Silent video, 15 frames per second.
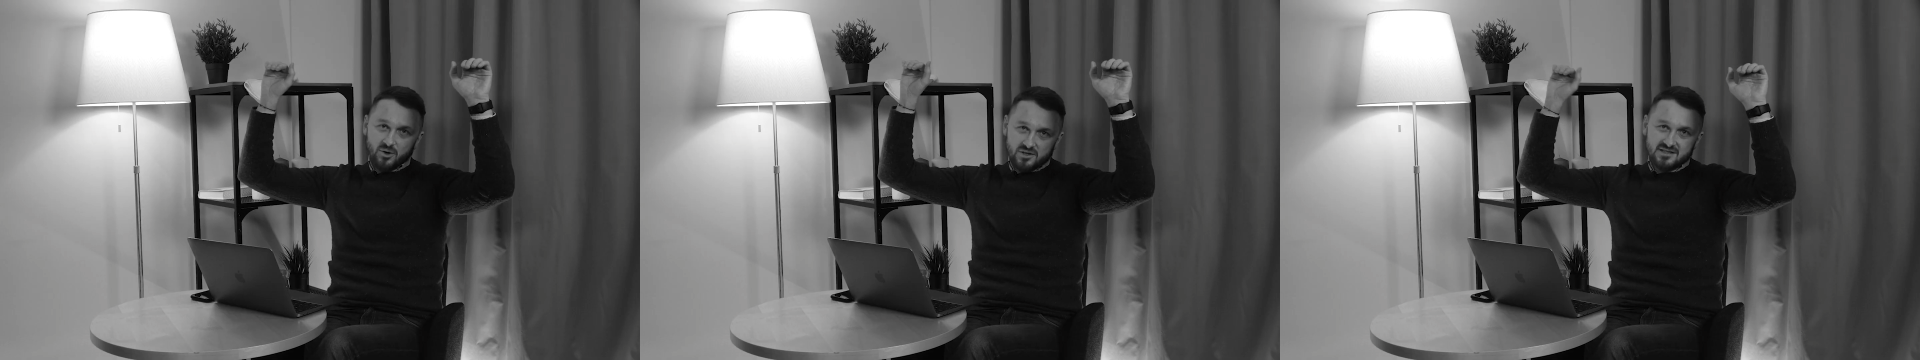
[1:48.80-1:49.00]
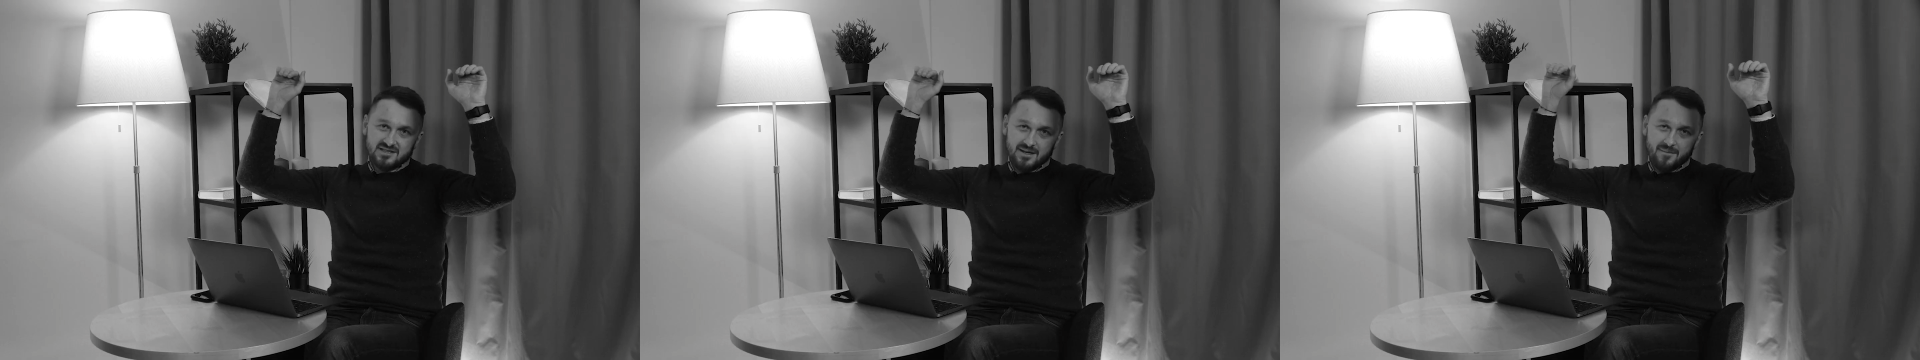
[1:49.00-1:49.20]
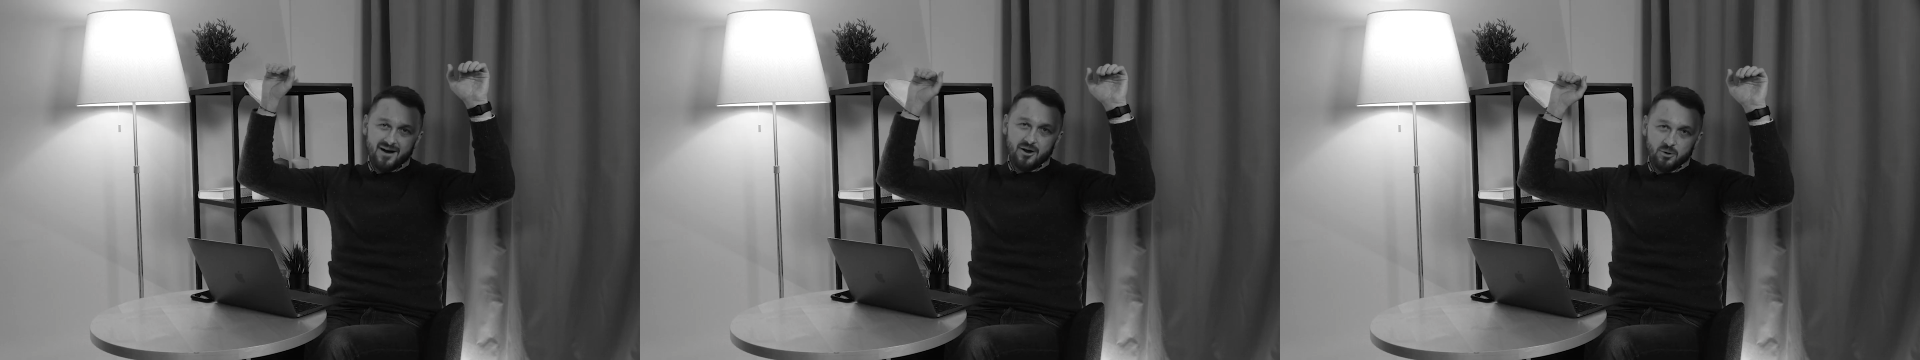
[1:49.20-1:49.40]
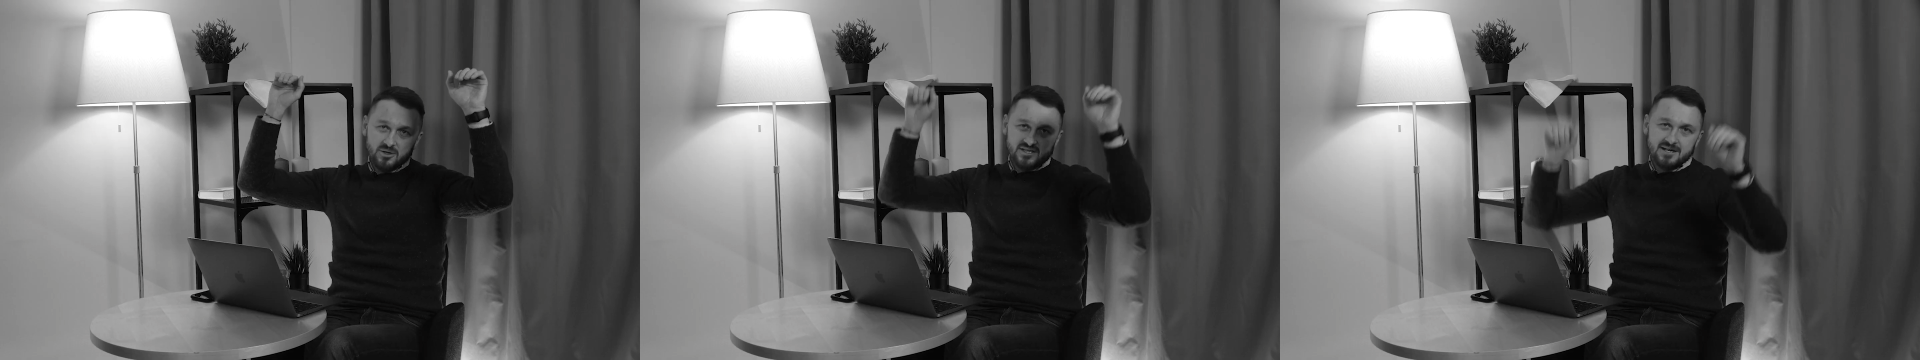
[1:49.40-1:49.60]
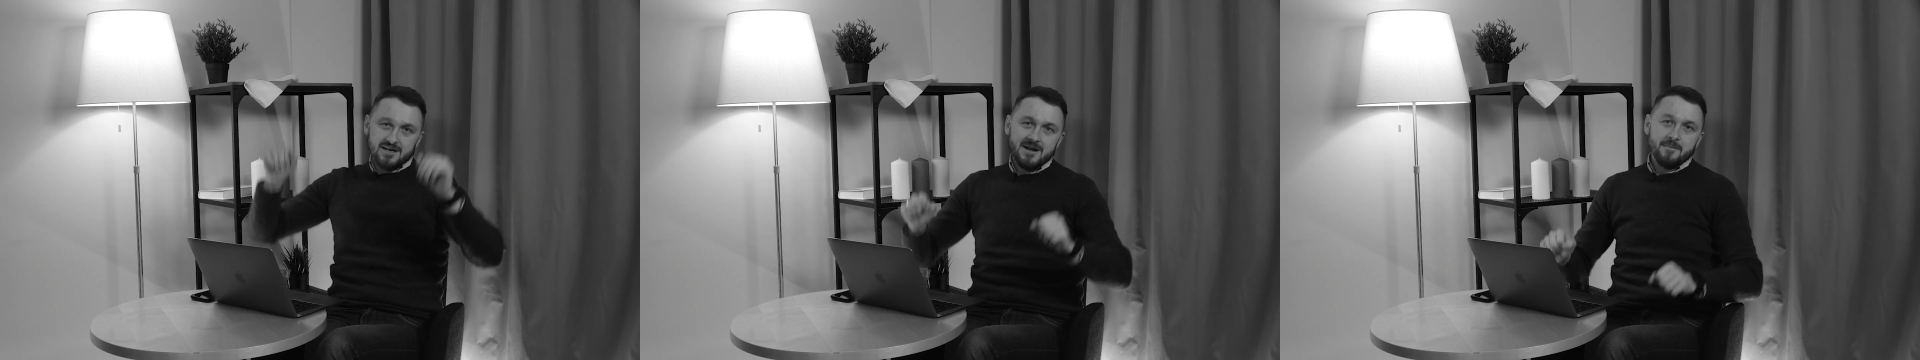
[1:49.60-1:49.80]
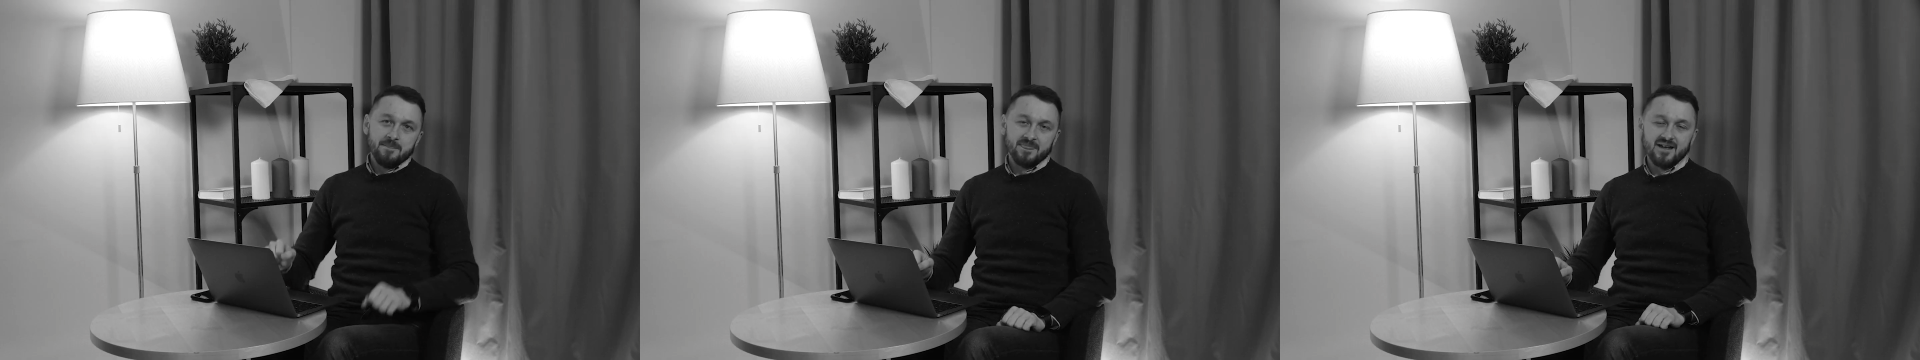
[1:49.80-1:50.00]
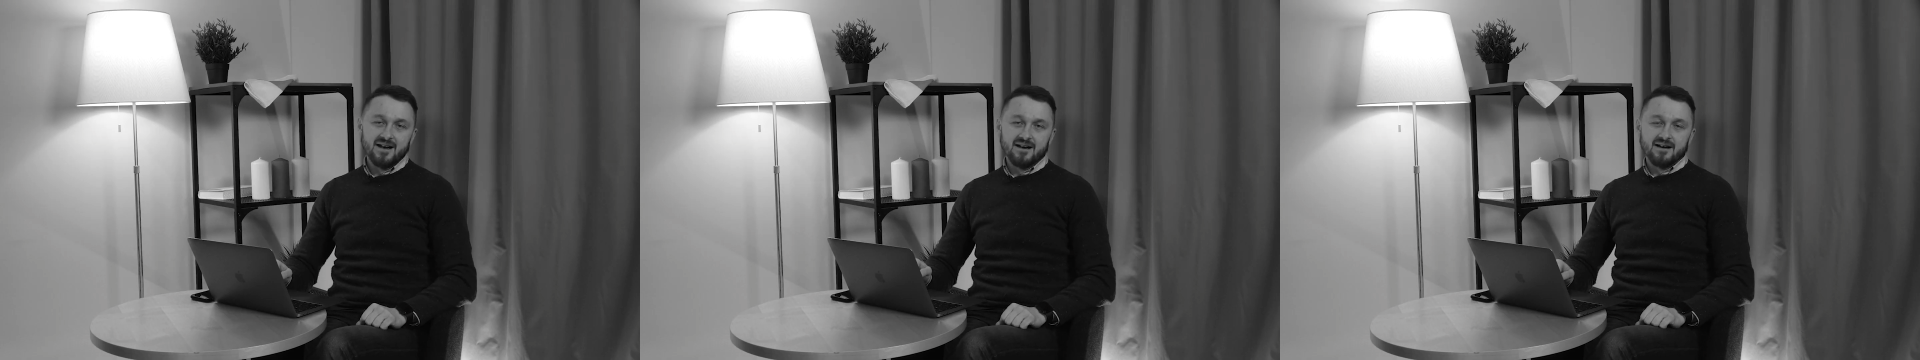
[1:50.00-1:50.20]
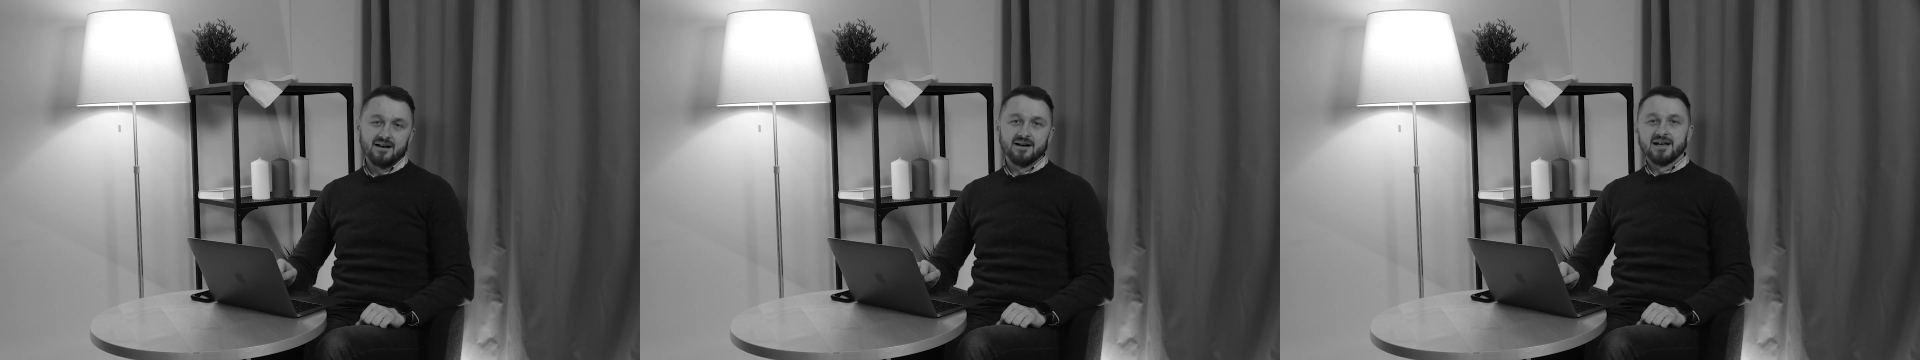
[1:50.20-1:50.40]
просто на морозе
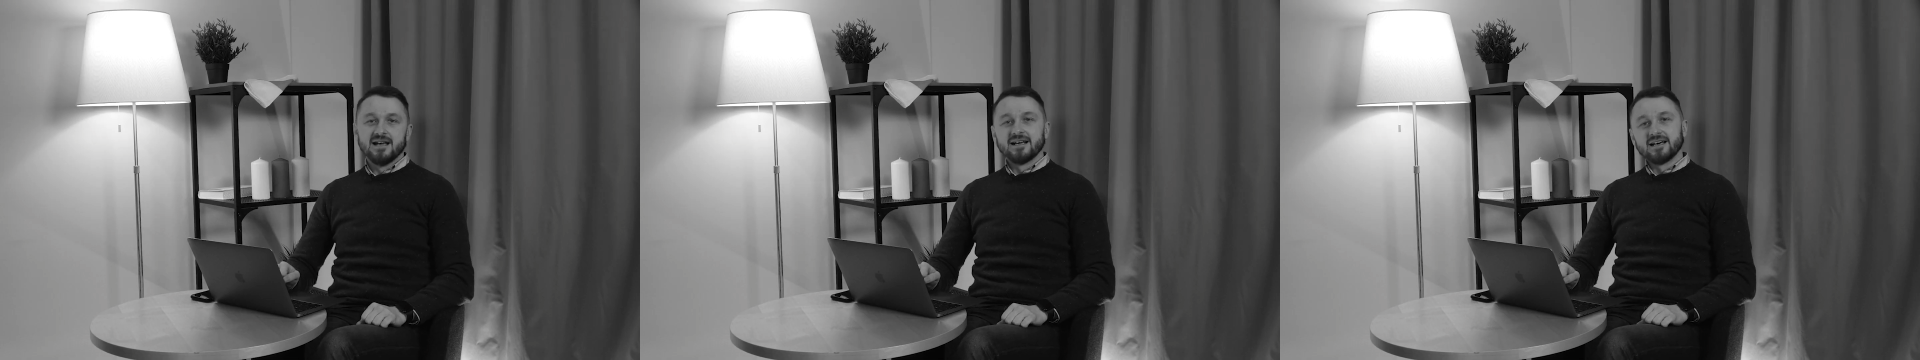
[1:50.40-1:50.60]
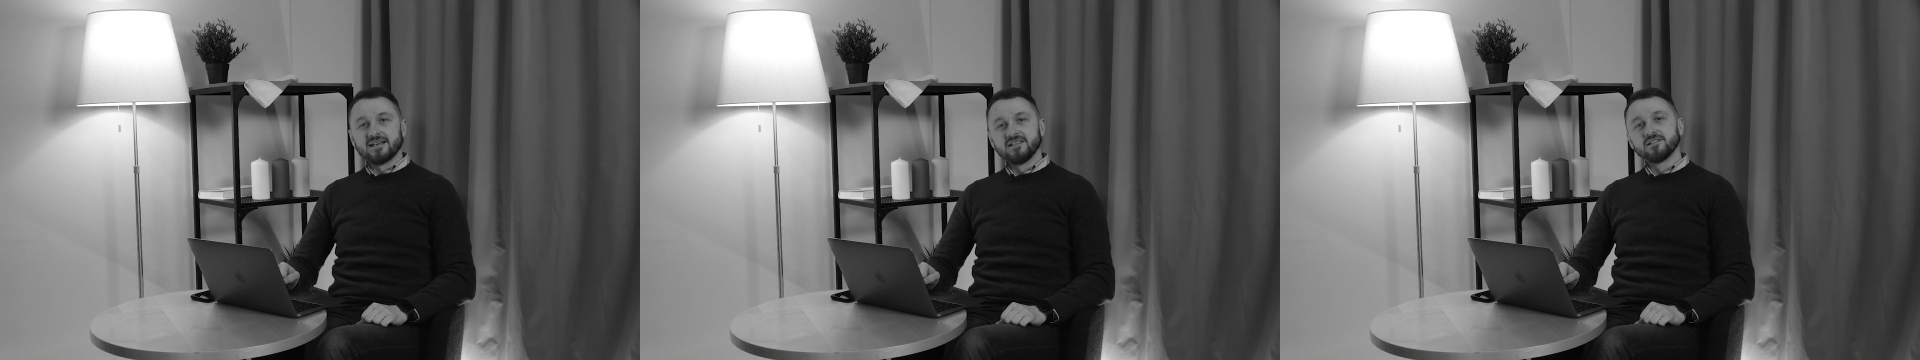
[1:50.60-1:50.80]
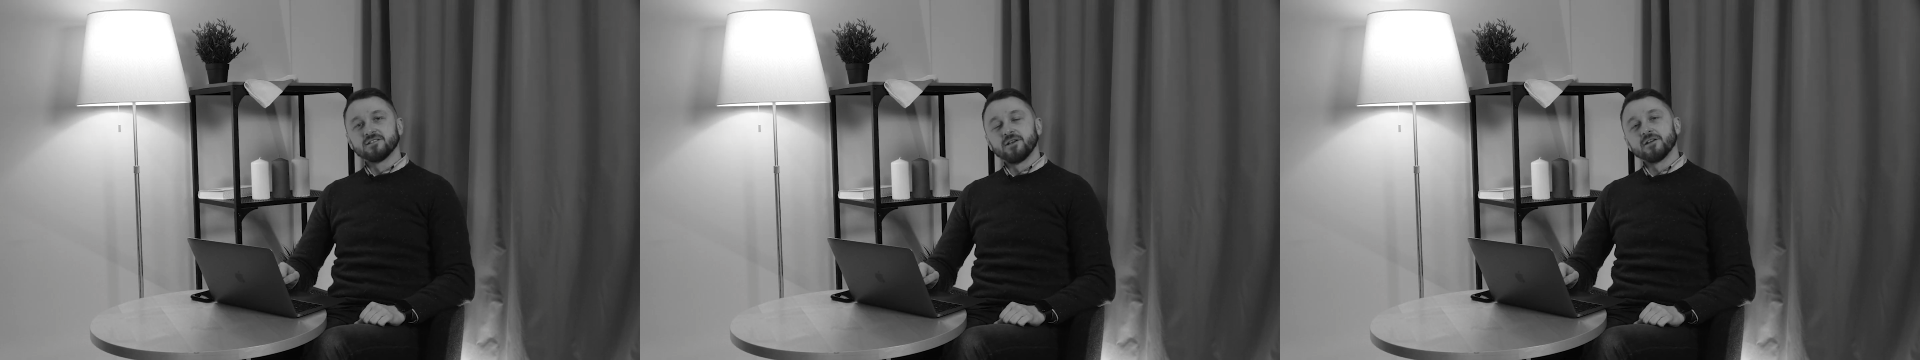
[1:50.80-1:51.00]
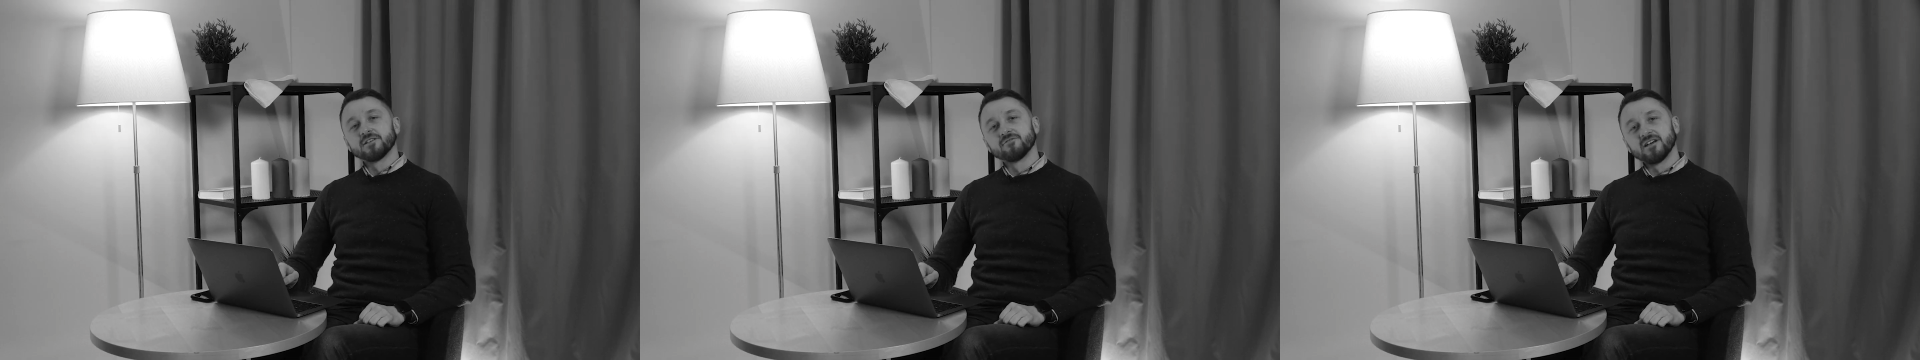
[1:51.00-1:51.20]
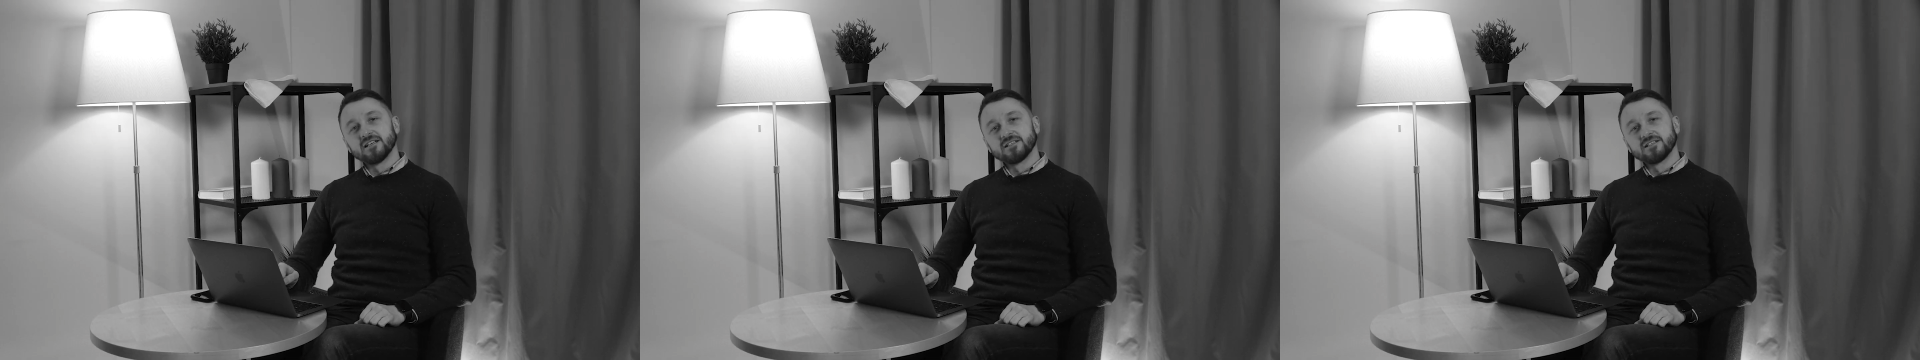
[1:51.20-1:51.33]
на карнизе третьего